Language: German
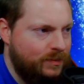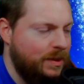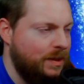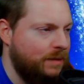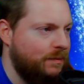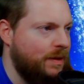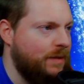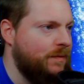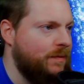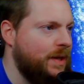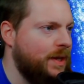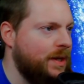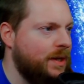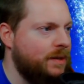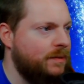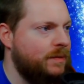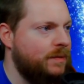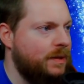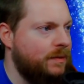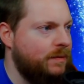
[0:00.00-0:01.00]
Wer wäre
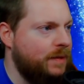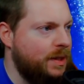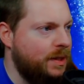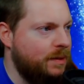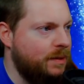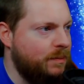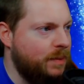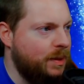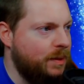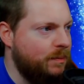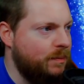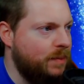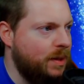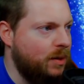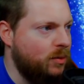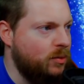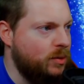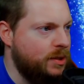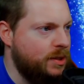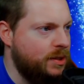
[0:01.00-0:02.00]
wer wär denn mein
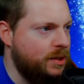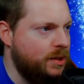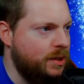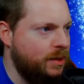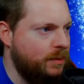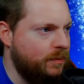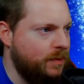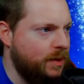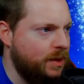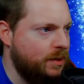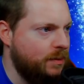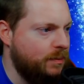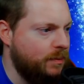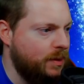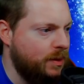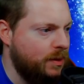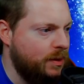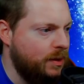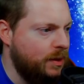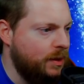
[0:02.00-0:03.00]
blaues Team? Warte
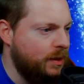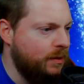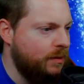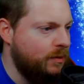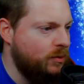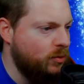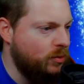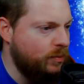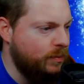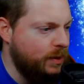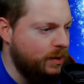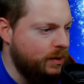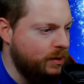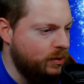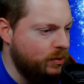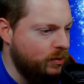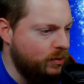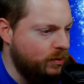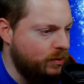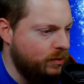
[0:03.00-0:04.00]
mal. Nur mal
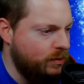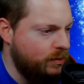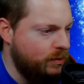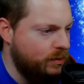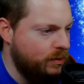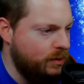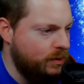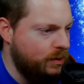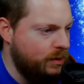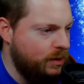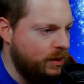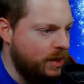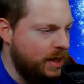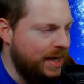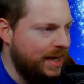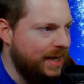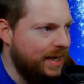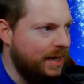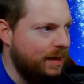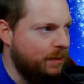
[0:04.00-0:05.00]
so.
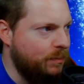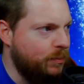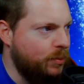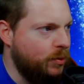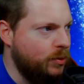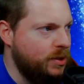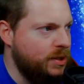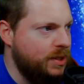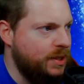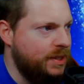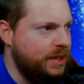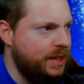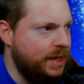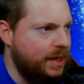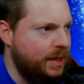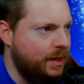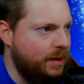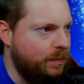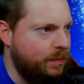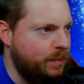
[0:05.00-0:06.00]
Krampus
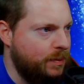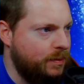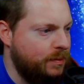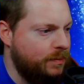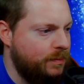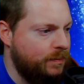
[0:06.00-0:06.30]
Attack Up.